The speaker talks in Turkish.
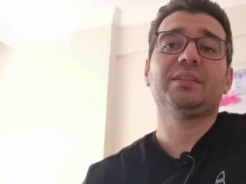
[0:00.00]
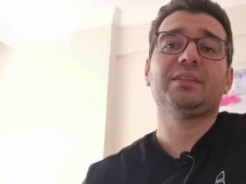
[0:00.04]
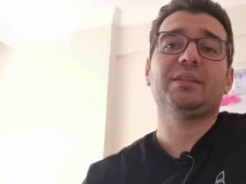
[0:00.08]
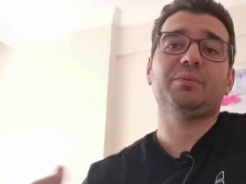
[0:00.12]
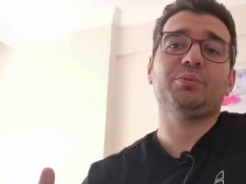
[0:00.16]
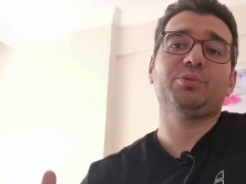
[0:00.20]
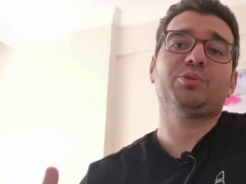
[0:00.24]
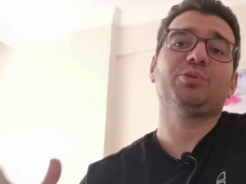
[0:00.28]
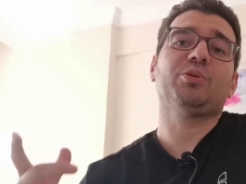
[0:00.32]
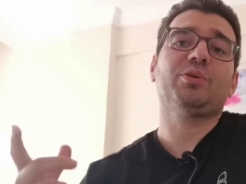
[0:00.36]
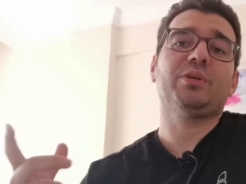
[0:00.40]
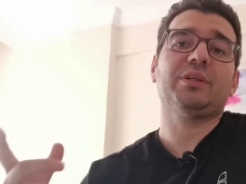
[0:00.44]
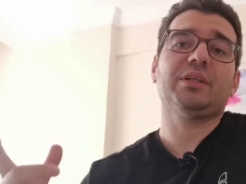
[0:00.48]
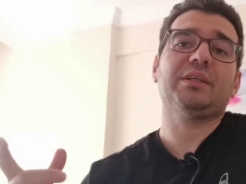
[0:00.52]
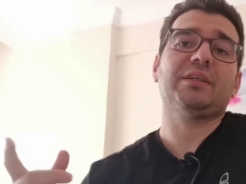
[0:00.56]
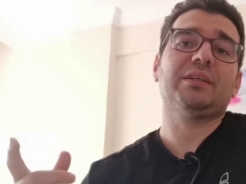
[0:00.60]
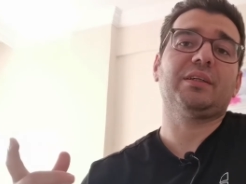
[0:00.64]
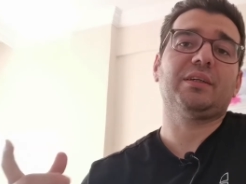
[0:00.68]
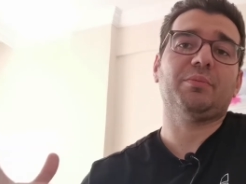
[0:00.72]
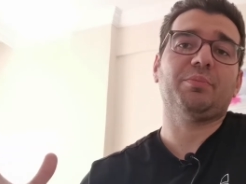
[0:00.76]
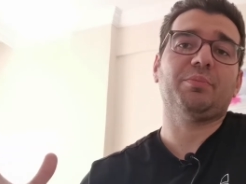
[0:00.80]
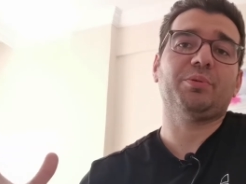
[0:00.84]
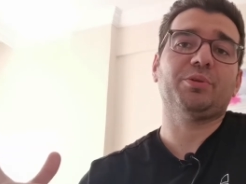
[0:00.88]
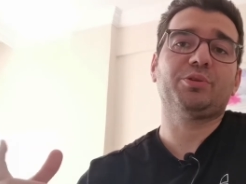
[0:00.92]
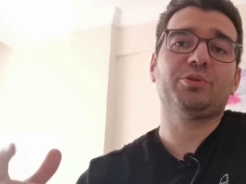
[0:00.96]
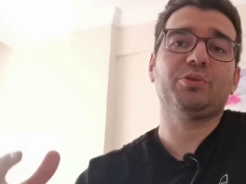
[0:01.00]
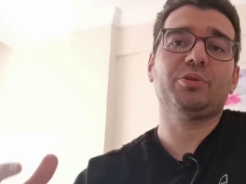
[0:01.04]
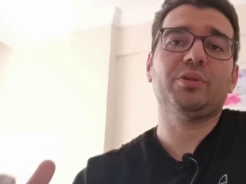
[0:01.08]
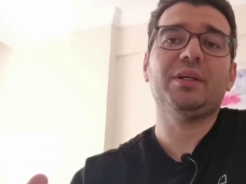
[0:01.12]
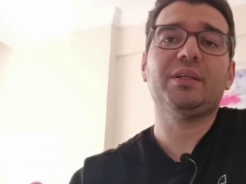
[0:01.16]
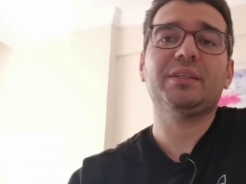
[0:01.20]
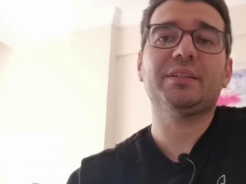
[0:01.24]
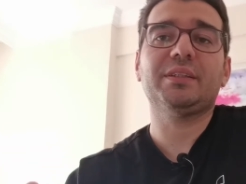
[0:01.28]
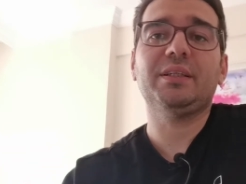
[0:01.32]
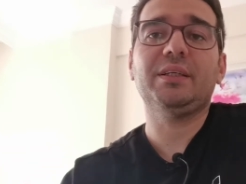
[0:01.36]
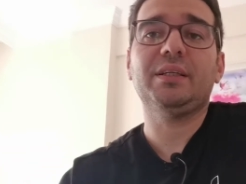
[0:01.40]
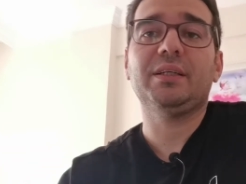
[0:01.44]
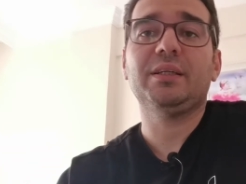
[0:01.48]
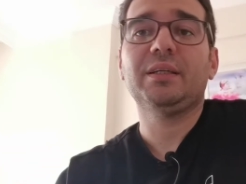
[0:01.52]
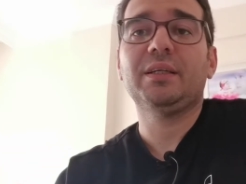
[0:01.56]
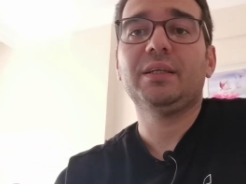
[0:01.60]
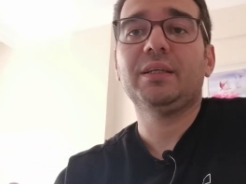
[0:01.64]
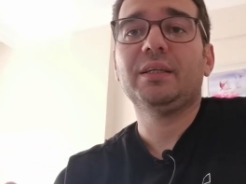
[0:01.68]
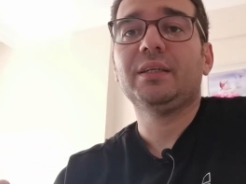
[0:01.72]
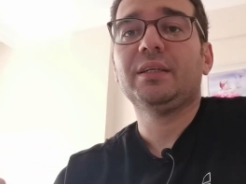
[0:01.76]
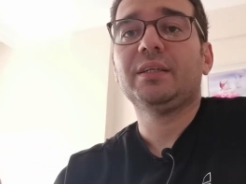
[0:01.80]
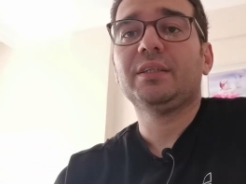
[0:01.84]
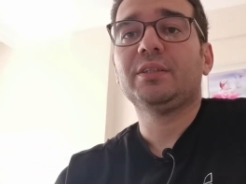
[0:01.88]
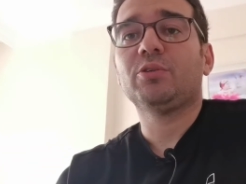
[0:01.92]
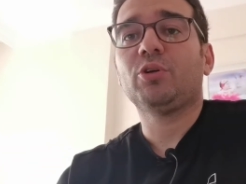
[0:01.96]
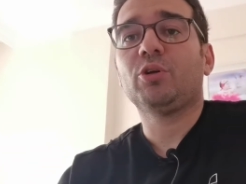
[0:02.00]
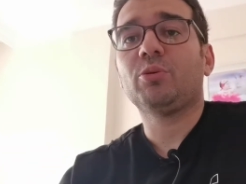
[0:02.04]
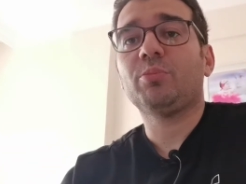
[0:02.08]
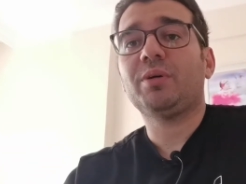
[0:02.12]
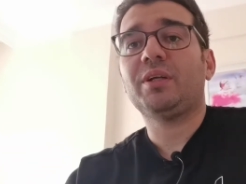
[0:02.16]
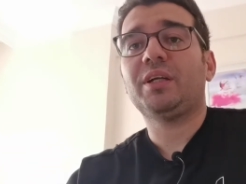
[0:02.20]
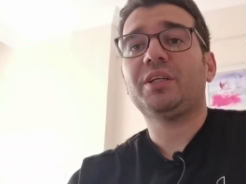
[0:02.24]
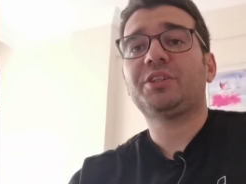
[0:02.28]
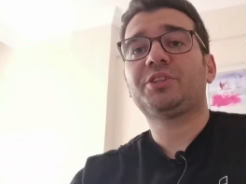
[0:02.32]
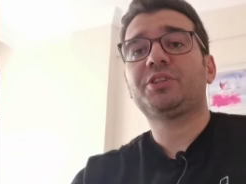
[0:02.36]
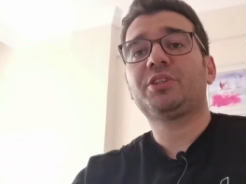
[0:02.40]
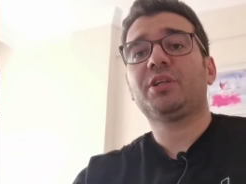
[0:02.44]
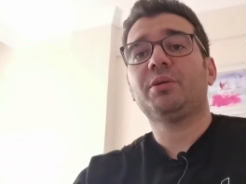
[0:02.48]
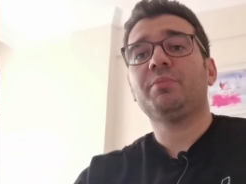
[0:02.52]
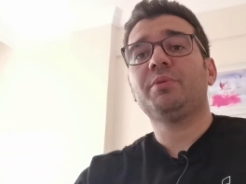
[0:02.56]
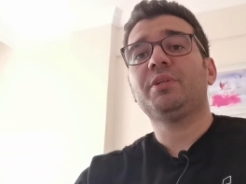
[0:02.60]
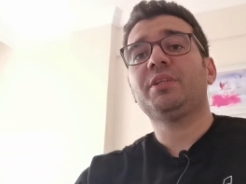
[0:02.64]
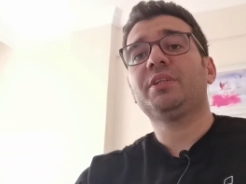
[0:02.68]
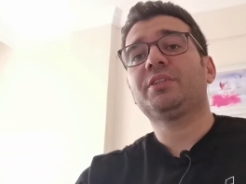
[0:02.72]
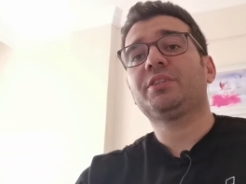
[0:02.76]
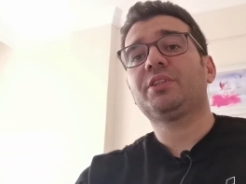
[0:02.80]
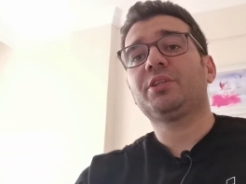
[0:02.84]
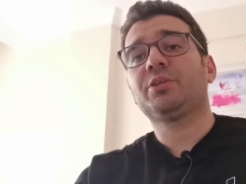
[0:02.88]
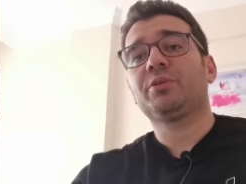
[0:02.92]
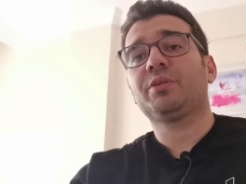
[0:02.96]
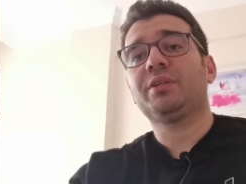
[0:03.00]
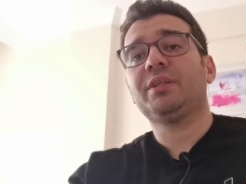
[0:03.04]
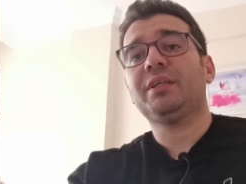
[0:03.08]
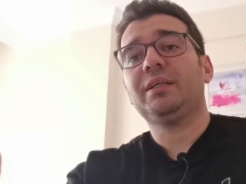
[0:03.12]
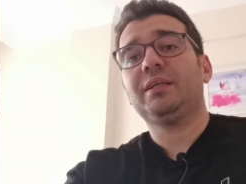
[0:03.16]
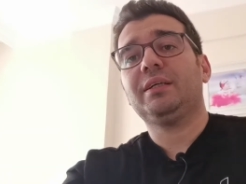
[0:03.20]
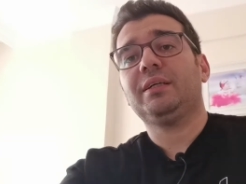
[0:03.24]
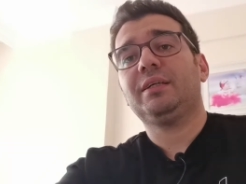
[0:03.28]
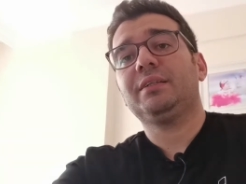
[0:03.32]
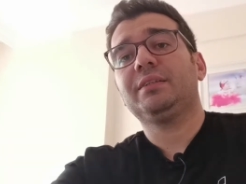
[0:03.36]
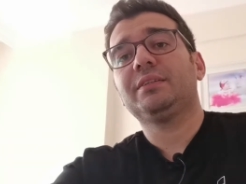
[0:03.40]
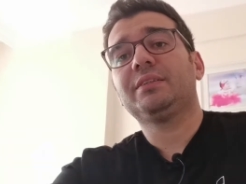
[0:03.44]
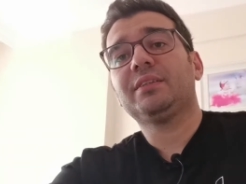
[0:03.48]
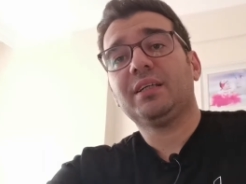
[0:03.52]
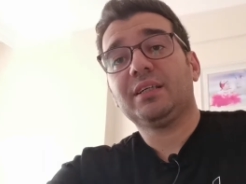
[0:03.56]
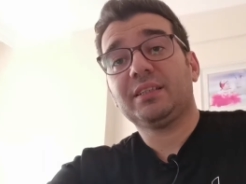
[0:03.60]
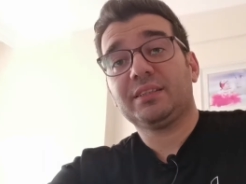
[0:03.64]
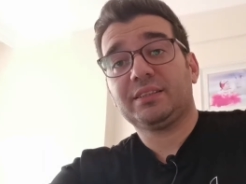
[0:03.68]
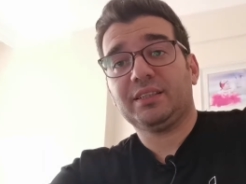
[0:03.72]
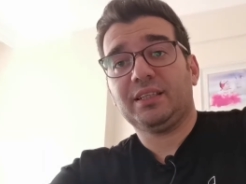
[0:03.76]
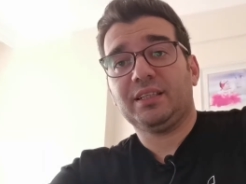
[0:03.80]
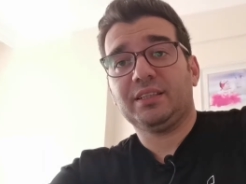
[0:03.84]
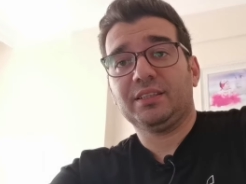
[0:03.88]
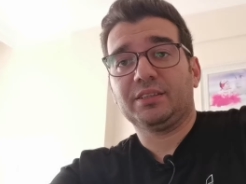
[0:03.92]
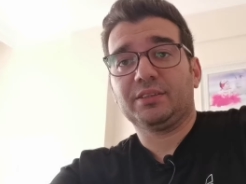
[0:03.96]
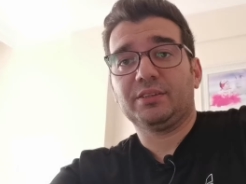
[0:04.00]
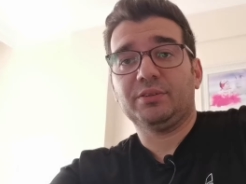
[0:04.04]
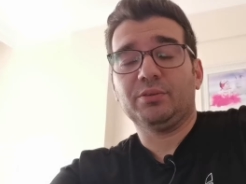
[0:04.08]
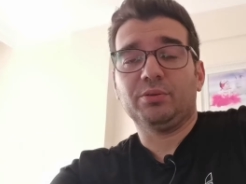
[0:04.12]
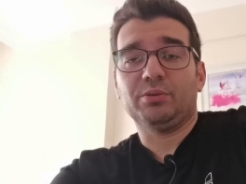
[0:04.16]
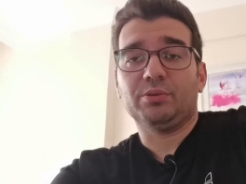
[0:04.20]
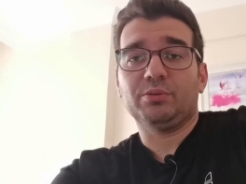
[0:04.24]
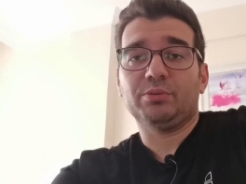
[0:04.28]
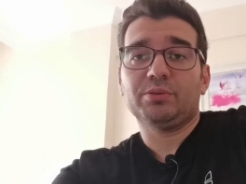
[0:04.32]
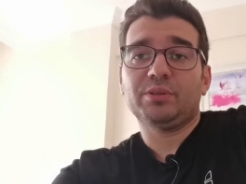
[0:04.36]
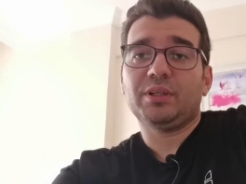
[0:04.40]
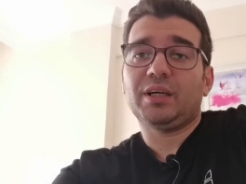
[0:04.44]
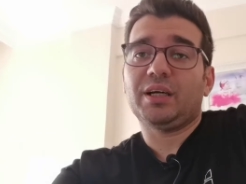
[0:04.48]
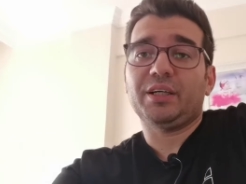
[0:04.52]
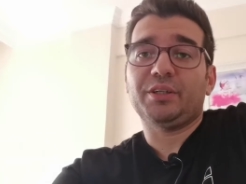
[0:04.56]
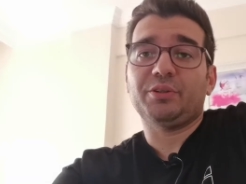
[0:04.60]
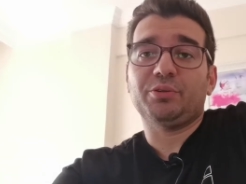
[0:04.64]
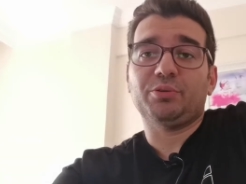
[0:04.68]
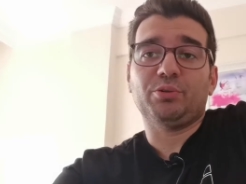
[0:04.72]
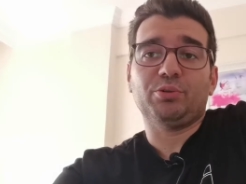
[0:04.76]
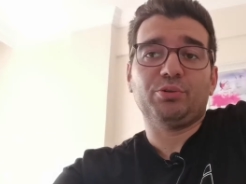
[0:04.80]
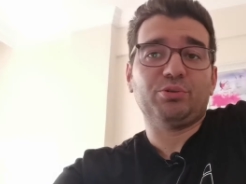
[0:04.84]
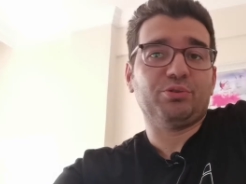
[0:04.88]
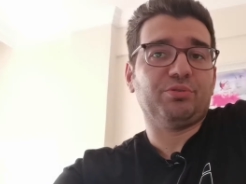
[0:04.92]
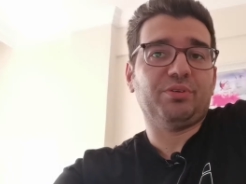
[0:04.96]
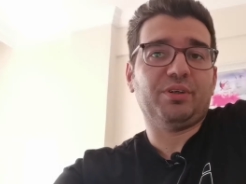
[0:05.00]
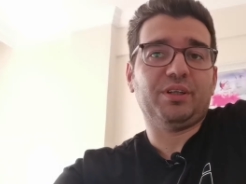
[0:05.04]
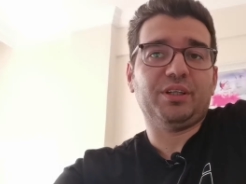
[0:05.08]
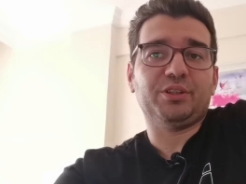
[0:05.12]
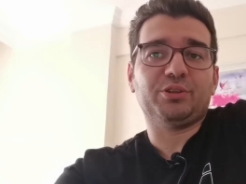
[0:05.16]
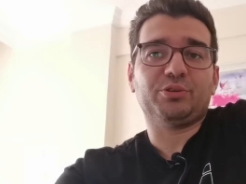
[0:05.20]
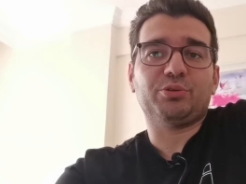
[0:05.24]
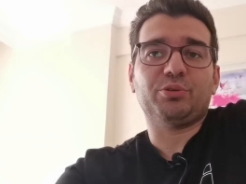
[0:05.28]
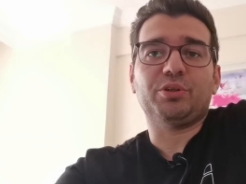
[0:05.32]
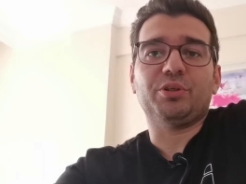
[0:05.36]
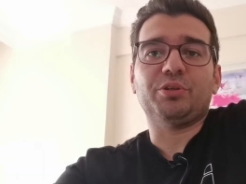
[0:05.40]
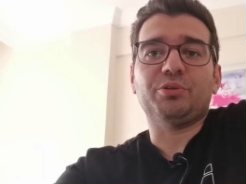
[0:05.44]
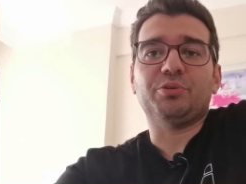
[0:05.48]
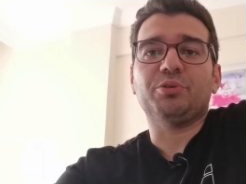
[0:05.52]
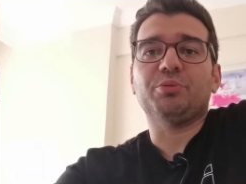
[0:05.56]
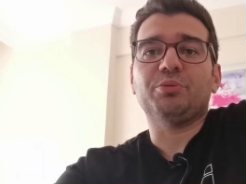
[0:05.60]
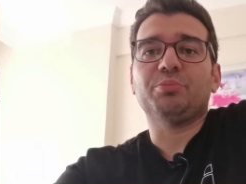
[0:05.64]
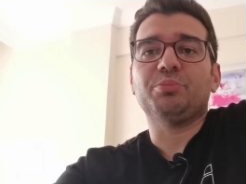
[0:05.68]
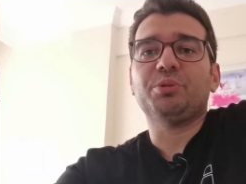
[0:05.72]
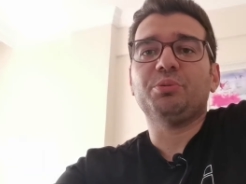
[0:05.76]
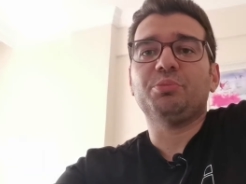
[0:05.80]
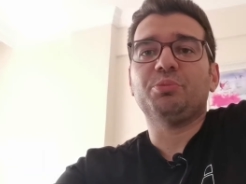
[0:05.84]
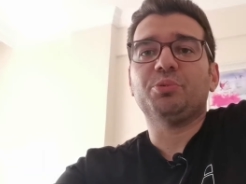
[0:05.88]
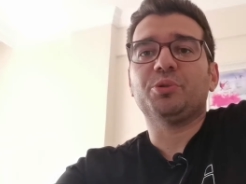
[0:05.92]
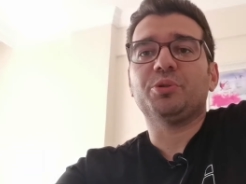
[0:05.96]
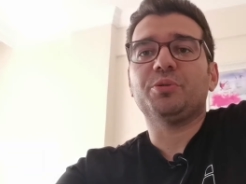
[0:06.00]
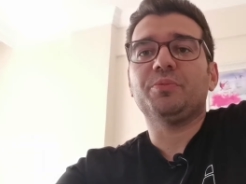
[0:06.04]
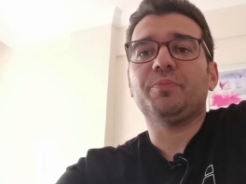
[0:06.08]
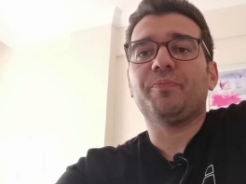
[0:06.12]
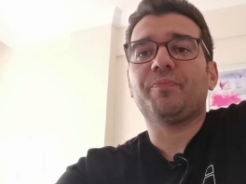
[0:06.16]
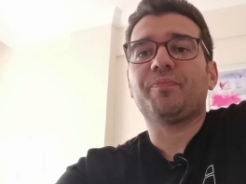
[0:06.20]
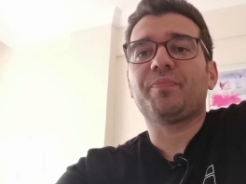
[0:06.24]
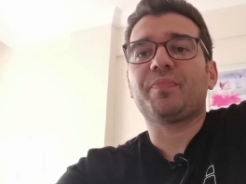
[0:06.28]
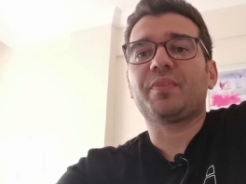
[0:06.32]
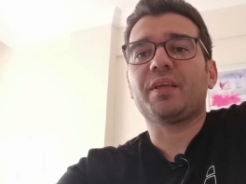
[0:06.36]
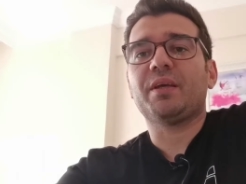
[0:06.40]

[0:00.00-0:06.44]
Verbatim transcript: Tabi sonra kapatıyorlar da normal açık ameliyata göre hani daha sağlıklı olduğu, daha iyi olduğu falan söyleniyor bilmiyorum.